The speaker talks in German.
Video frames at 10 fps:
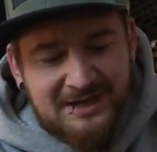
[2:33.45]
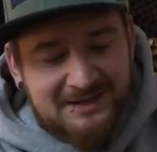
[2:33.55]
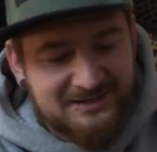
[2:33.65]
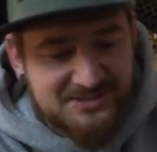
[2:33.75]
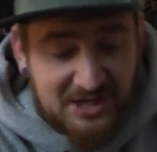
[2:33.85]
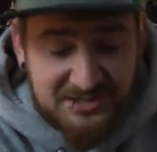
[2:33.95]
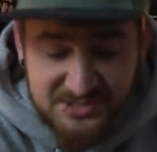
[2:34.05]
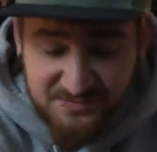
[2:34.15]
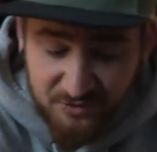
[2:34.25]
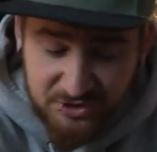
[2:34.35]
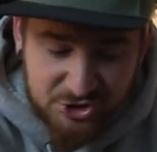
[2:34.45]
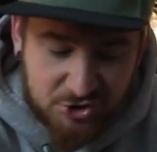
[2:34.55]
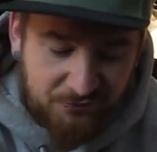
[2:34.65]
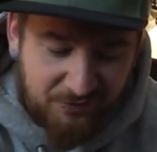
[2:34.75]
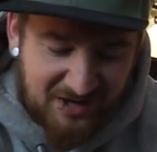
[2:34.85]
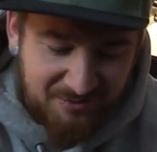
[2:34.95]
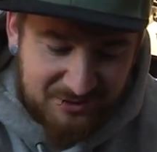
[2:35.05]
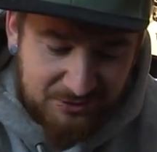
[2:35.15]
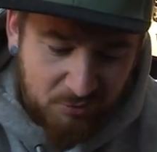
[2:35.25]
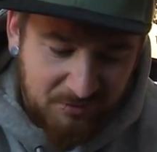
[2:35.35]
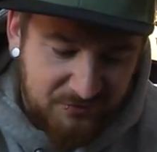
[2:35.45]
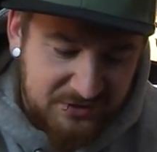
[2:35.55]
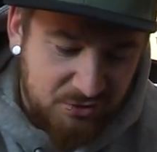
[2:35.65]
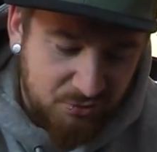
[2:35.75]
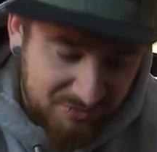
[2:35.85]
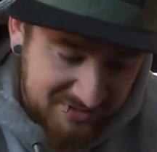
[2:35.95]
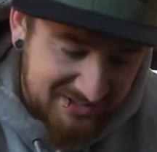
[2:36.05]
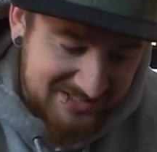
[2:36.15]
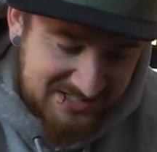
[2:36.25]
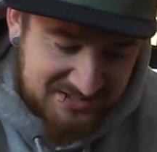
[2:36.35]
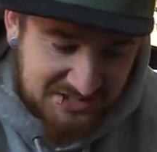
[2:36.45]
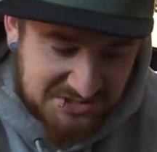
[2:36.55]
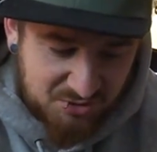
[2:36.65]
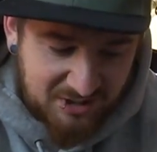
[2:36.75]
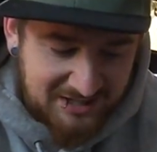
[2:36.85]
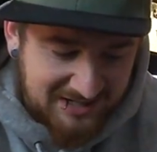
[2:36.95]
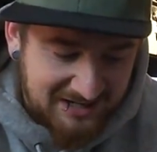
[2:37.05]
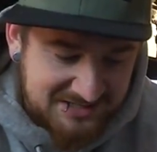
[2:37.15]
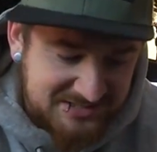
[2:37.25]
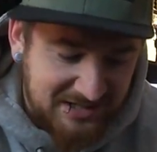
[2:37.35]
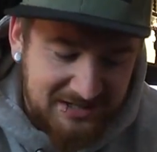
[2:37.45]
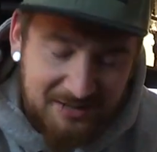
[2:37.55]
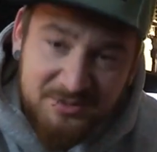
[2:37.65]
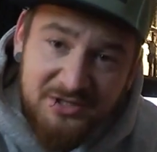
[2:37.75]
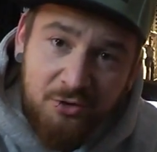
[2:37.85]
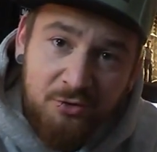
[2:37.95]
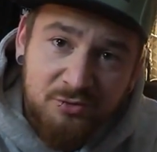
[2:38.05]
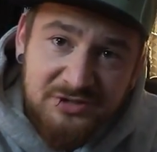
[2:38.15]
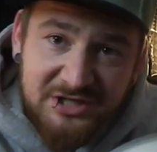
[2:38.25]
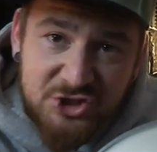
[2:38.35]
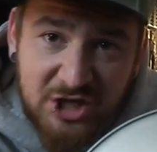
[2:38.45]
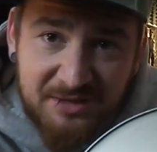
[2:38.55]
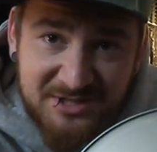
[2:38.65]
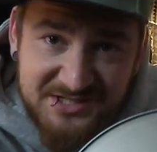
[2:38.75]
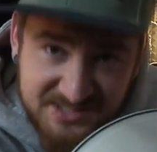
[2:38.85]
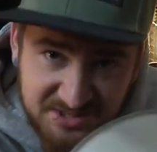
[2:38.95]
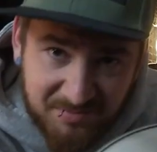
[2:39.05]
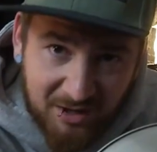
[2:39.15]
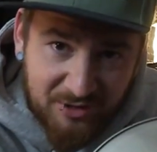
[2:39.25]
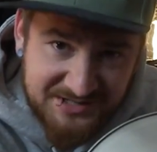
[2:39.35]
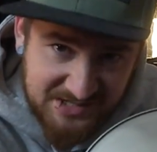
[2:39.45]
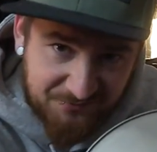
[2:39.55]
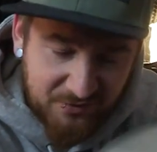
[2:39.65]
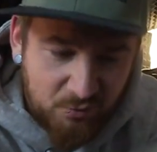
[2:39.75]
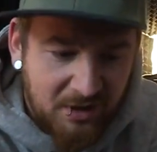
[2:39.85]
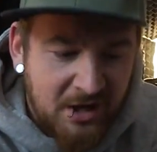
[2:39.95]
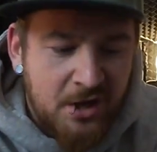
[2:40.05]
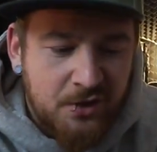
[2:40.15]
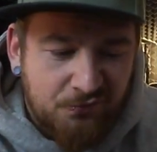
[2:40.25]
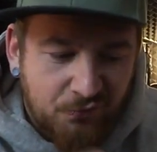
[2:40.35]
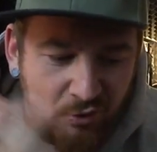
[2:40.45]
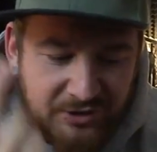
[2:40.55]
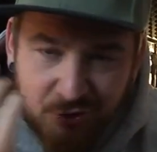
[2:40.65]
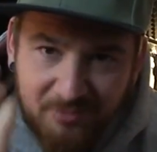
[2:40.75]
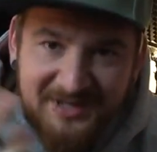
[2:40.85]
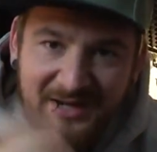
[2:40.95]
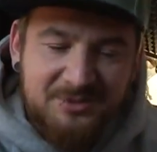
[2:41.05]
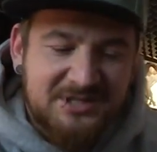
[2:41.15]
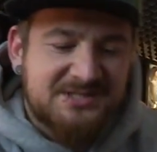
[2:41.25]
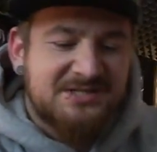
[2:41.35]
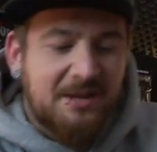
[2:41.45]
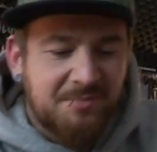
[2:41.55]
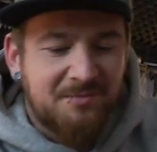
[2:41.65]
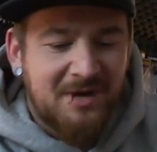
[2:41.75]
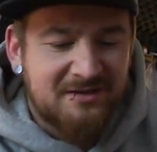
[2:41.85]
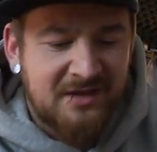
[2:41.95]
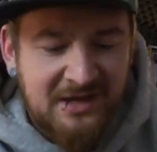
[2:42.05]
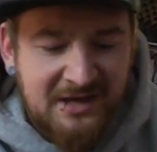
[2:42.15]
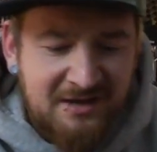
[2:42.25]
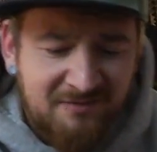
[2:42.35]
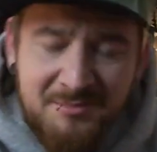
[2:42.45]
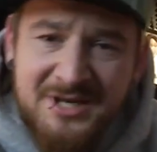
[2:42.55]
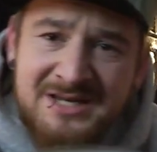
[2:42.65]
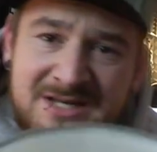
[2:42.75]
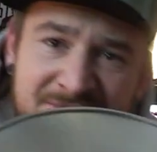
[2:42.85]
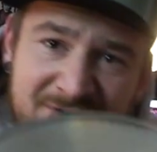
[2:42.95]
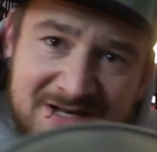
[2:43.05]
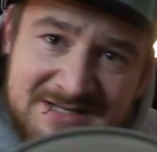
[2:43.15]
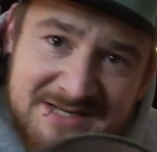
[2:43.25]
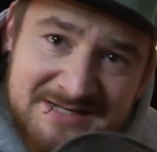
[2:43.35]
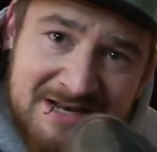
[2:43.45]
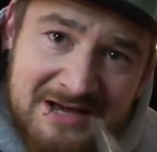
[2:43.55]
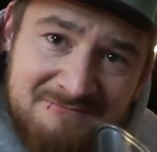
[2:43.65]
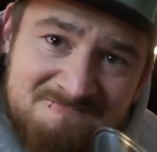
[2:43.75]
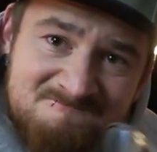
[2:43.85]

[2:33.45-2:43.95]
Äh, das Ganze ist wirklich schön verarbeitet. Oberflächengüte hier sensationell, geiles Teil. Ihr habt hier noch eine Unterlegscheibe, die ist nicht blau, da ist einfach nur eine Folie drüber. Die habe ich jetzt nicht abgemacht. Was mir nicht gefällt, ist der Teller.